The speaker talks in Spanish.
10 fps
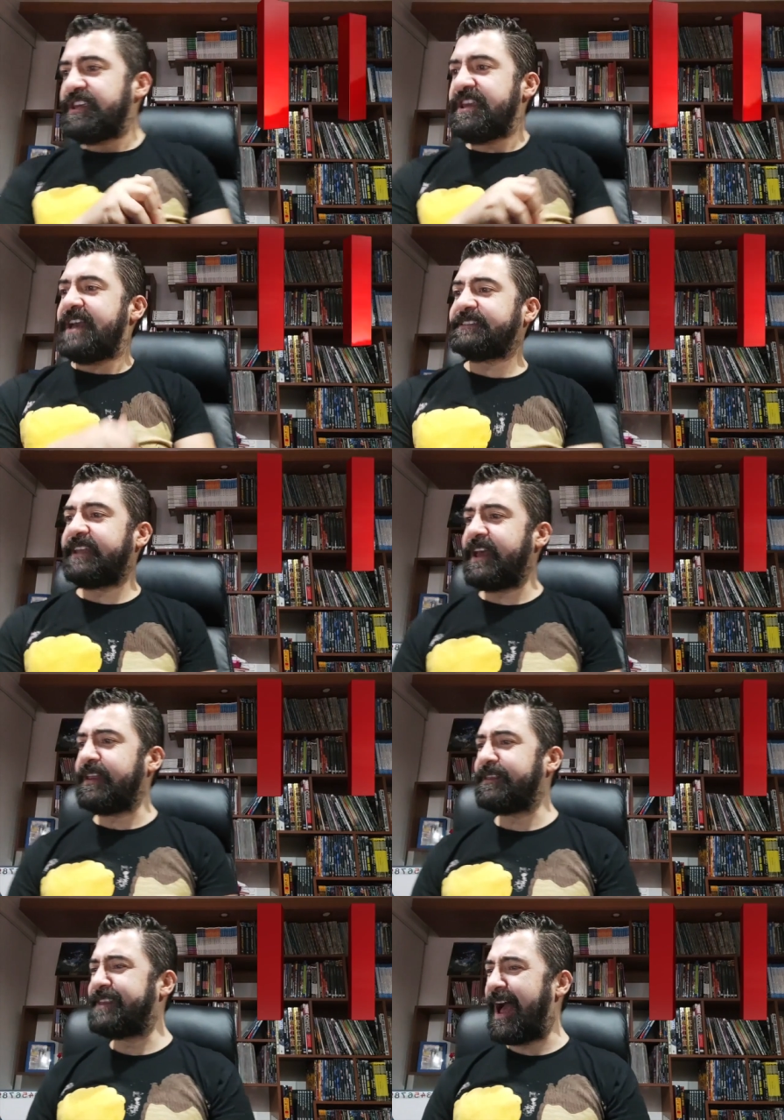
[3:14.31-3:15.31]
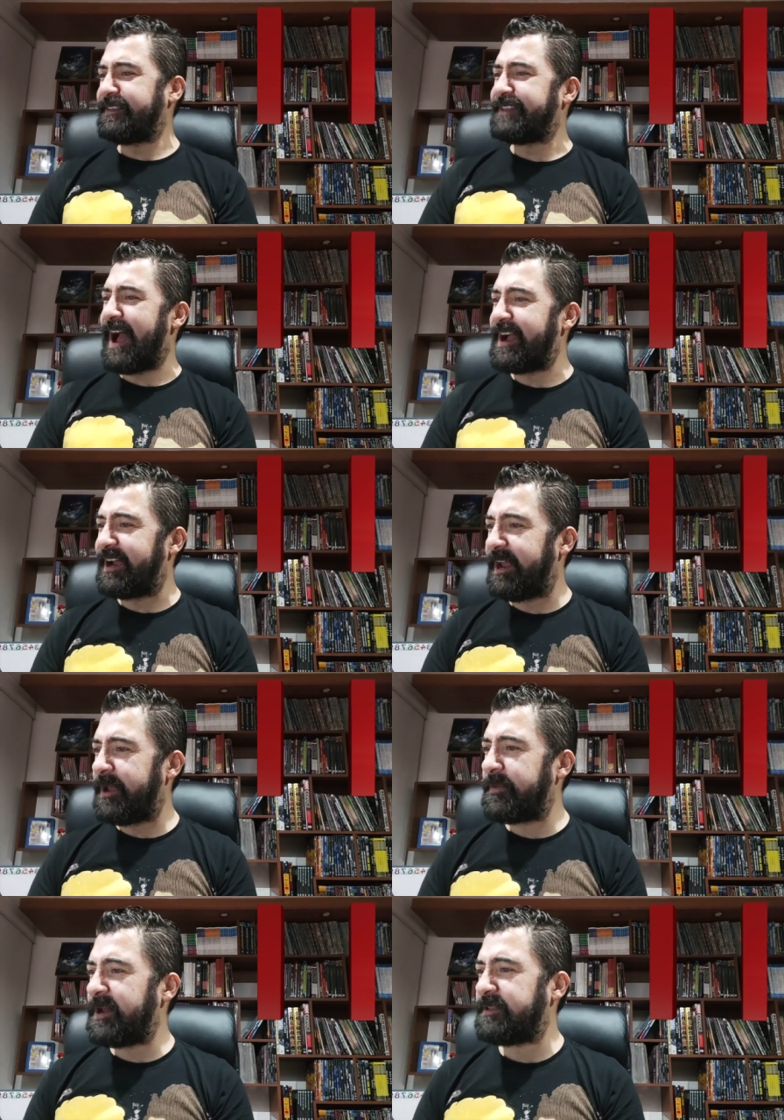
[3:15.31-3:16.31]
y es de
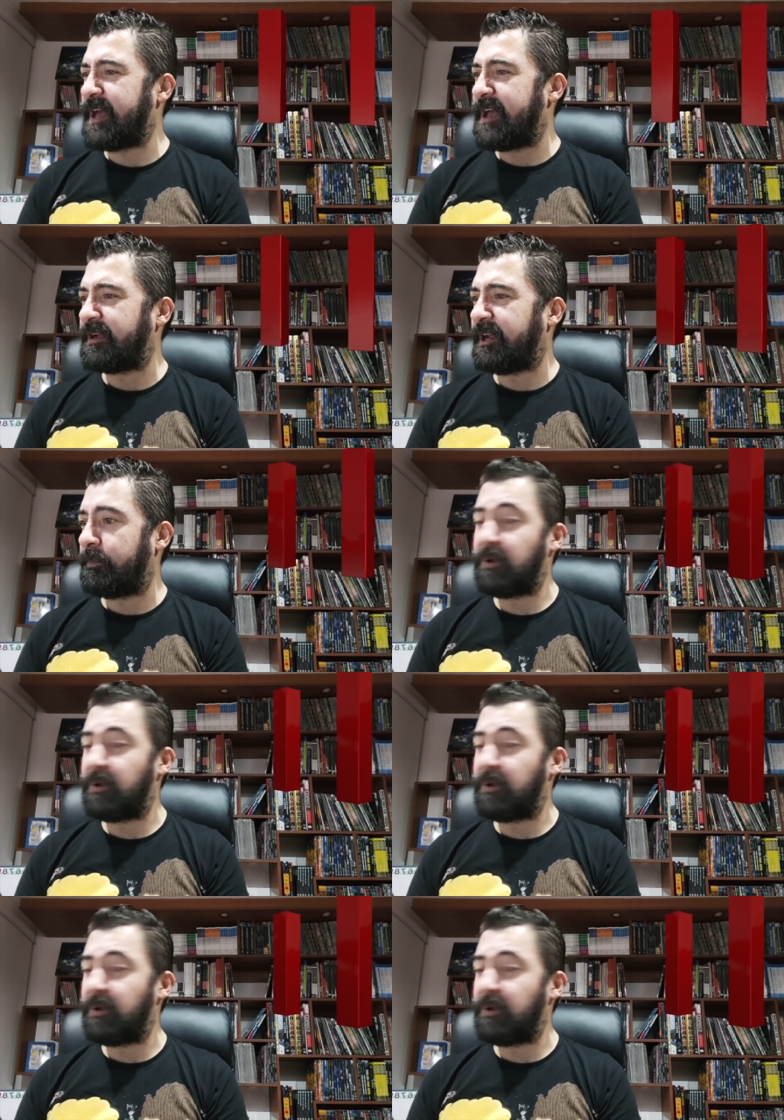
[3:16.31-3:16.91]
Greve, Dan Greve,